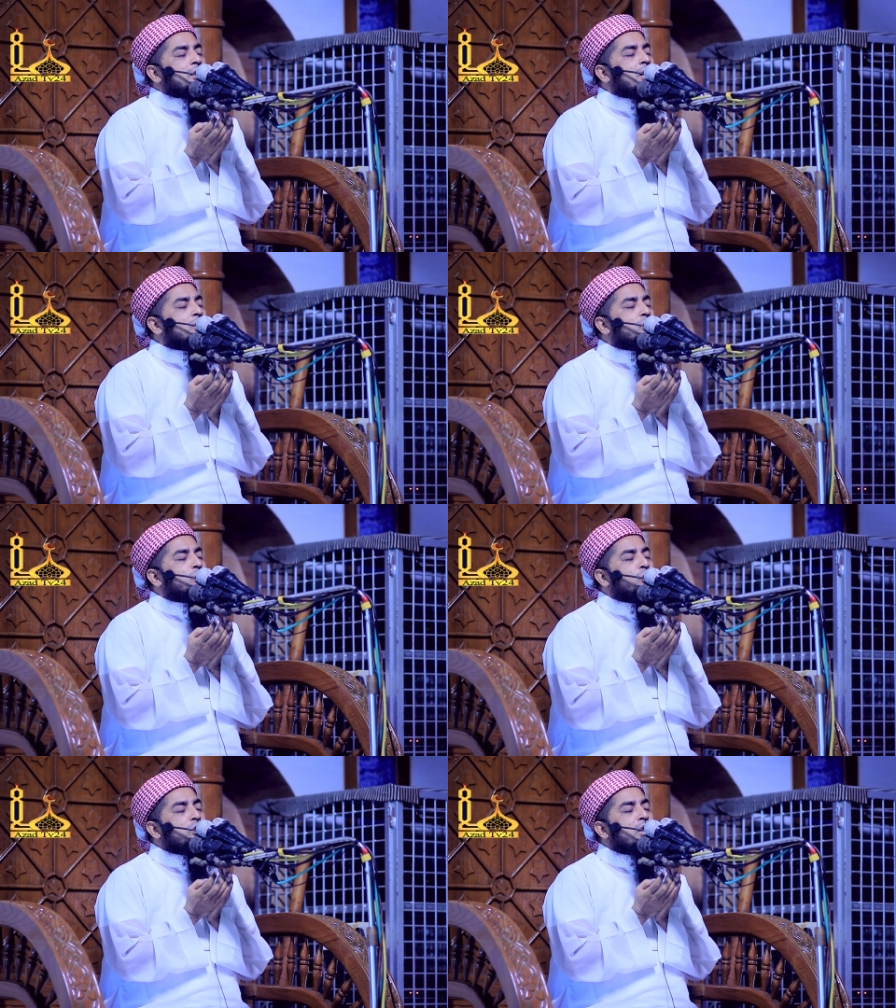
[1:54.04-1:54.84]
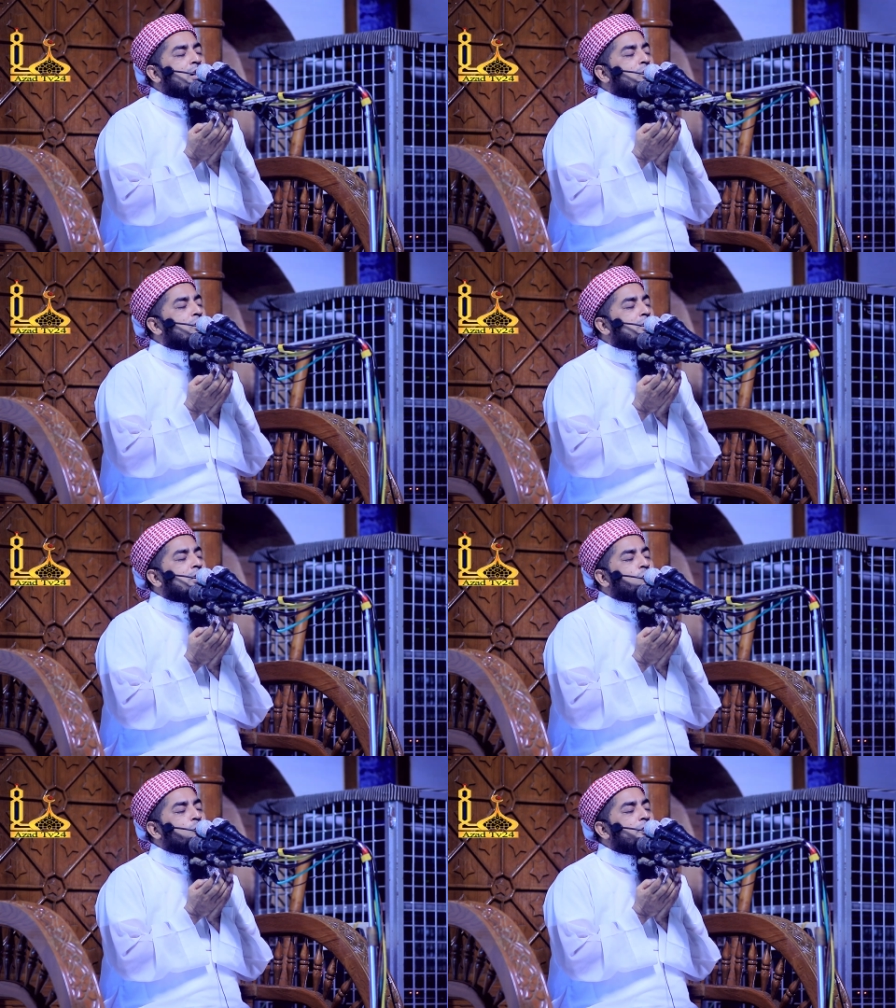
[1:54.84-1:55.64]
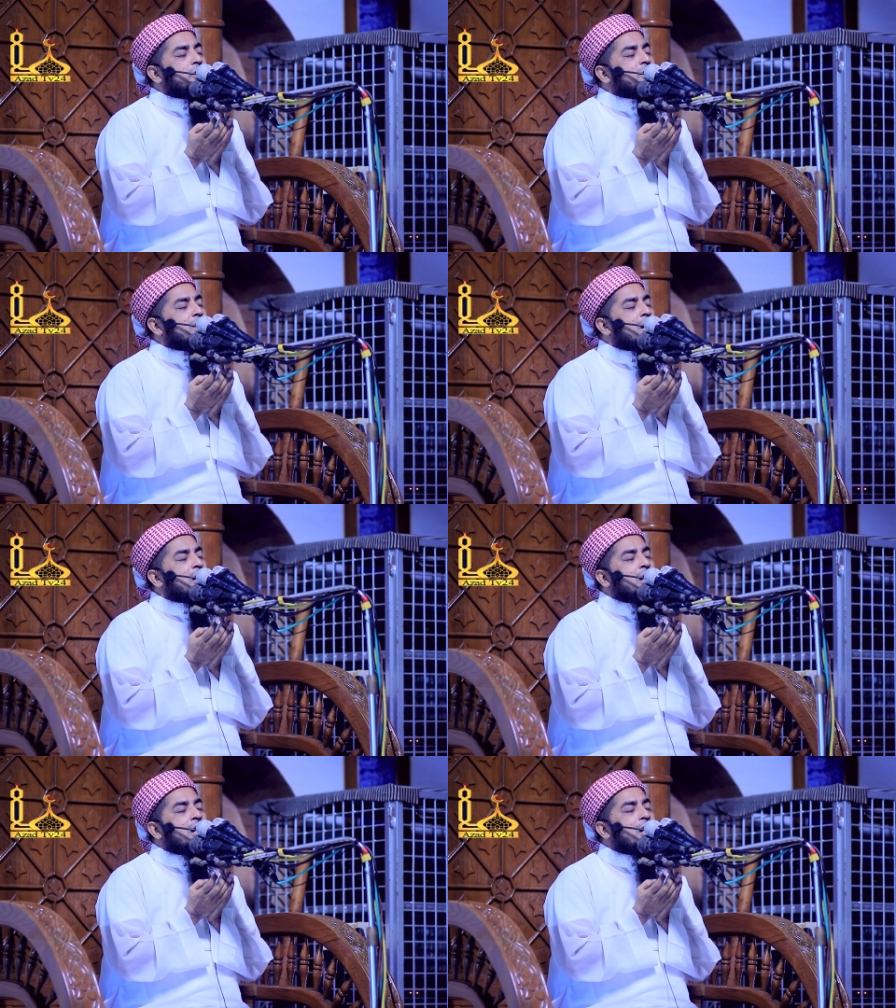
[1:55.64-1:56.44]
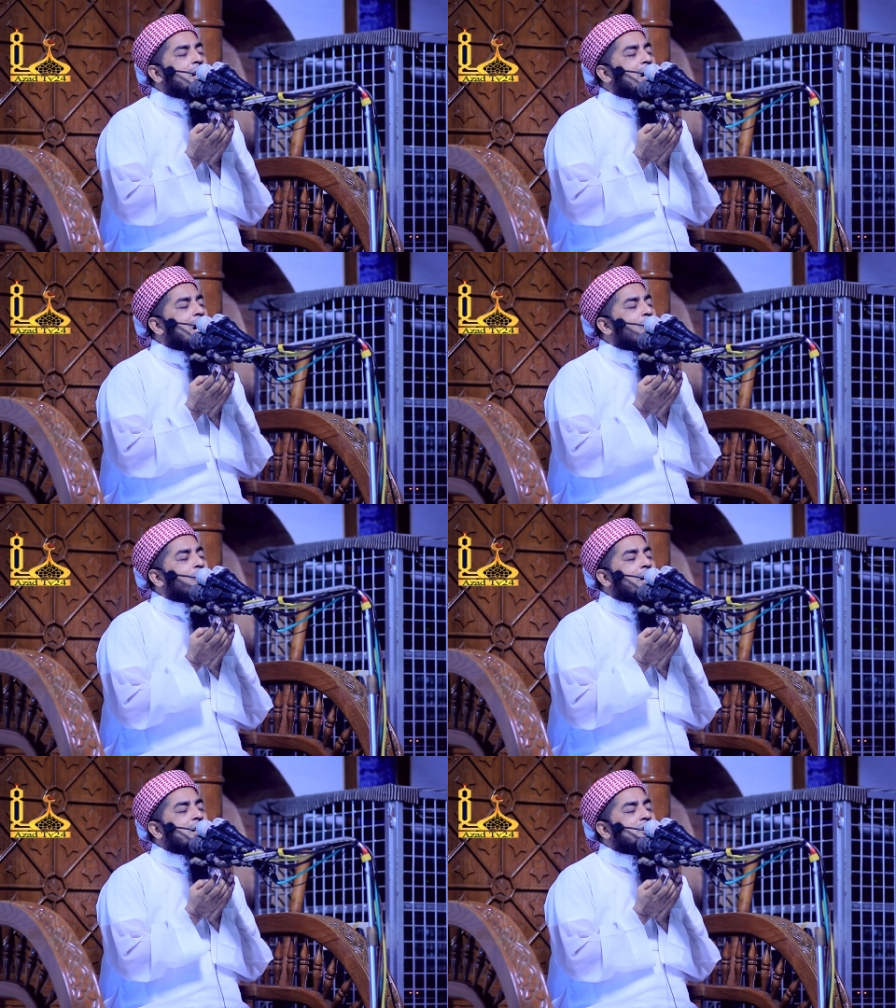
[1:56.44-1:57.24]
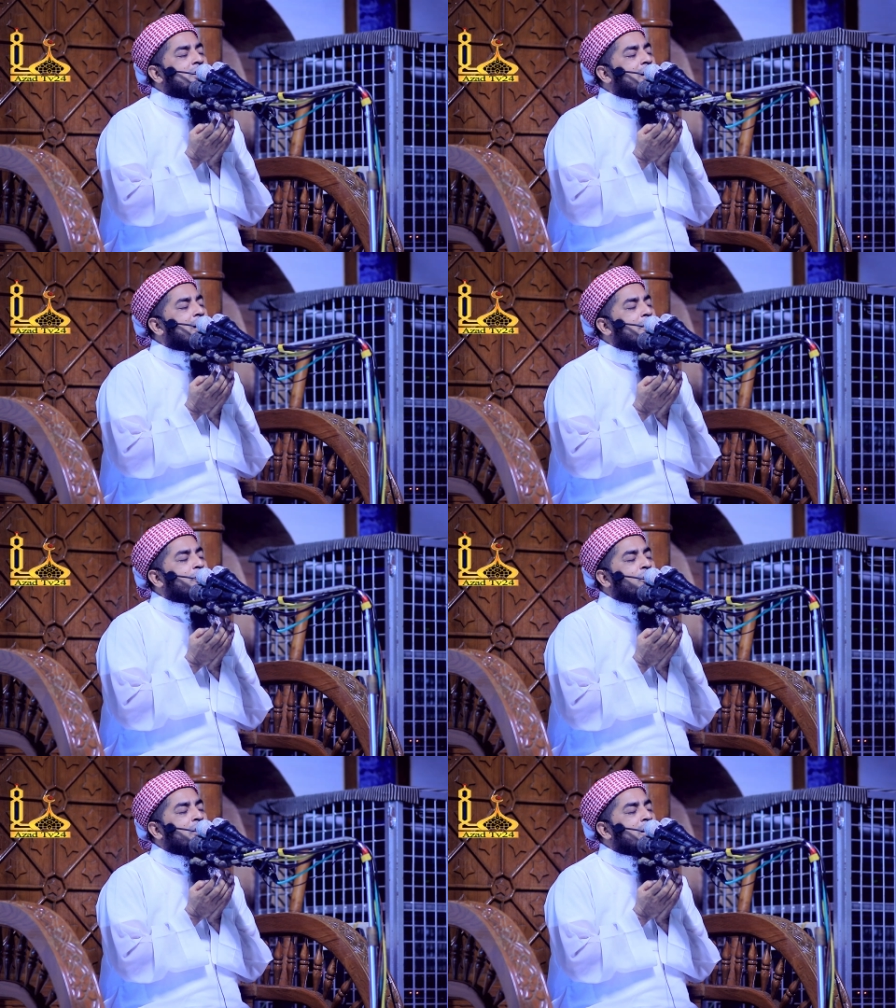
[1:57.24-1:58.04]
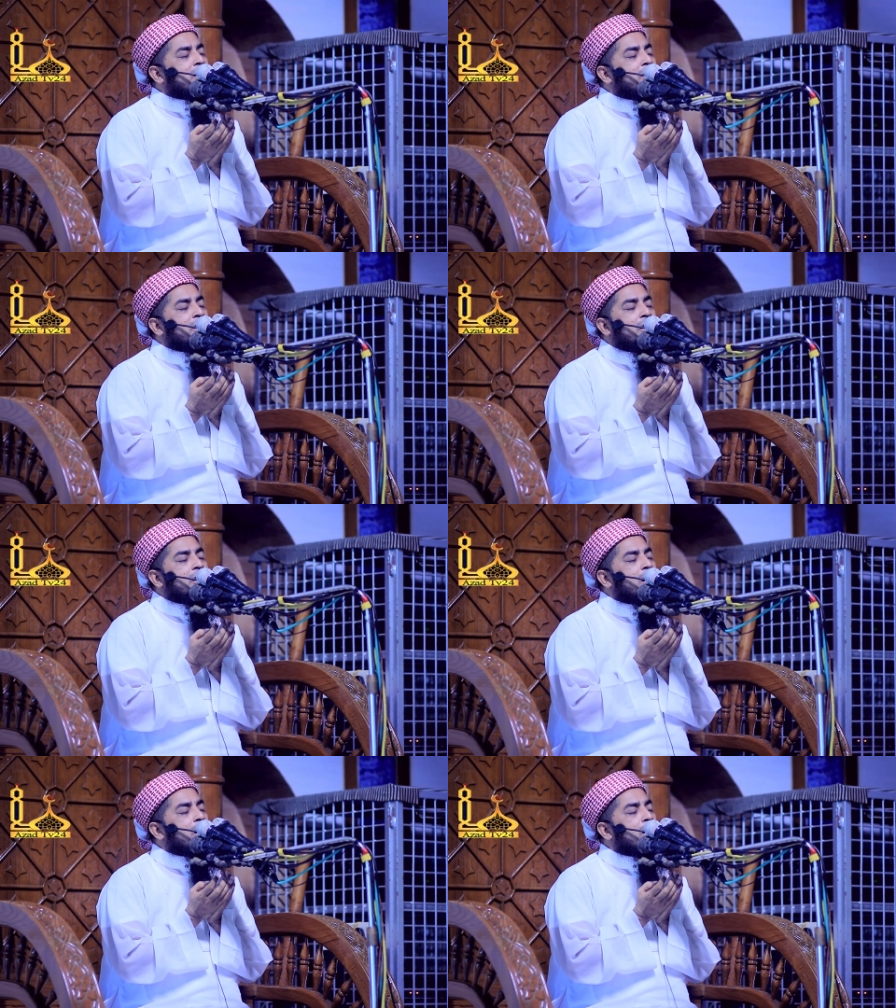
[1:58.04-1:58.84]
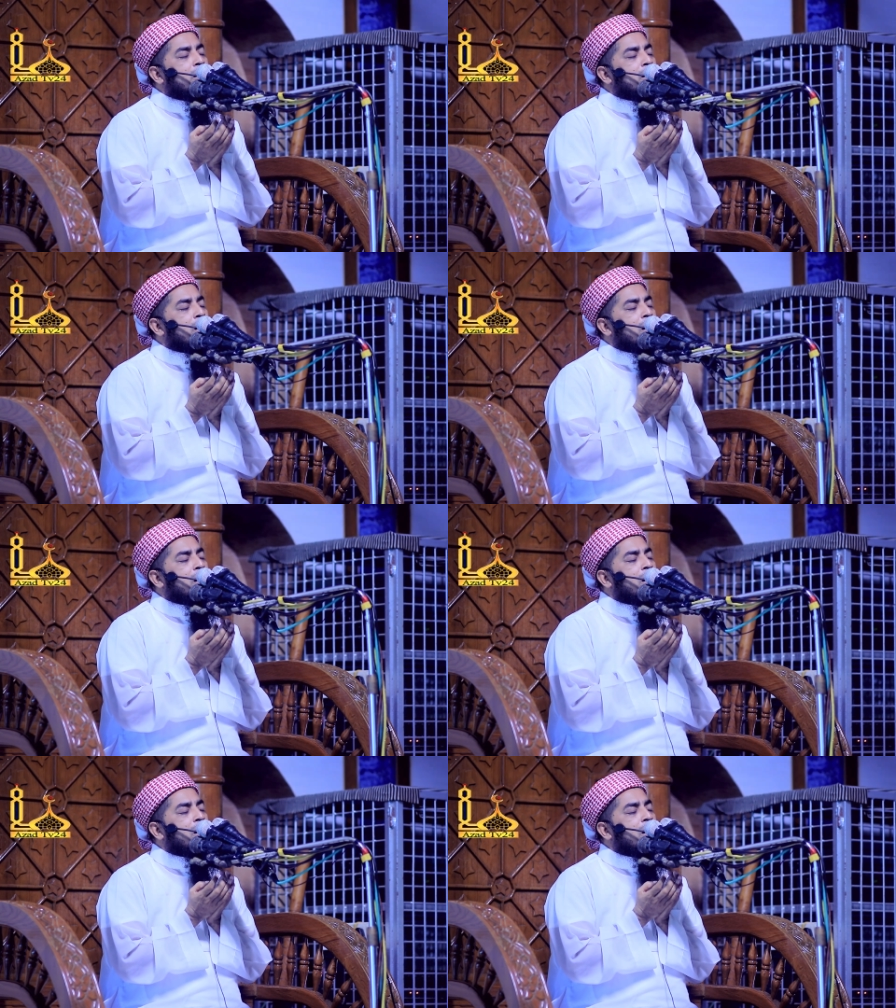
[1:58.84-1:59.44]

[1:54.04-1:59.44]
এত গুনার কথা তুমি জানলা কারো কাছে বলে দিলা না